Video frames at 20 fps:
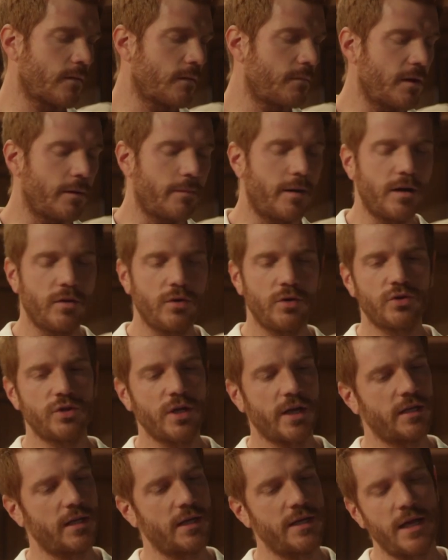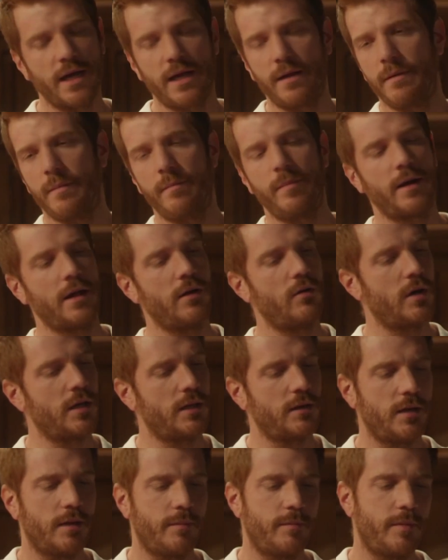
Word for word: Mira, Mario, yo sé que tenía que haber parado antes,